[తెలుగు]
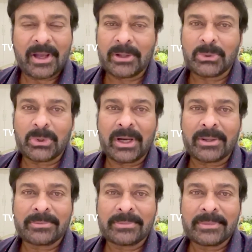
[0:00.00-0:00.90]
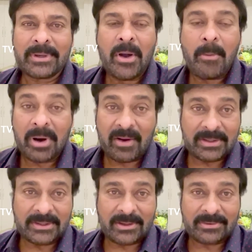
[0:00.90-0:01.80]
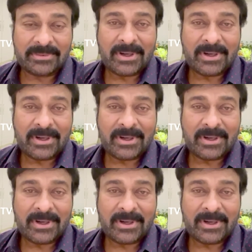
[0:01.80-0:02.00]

అందుకుగాను మనం అందరం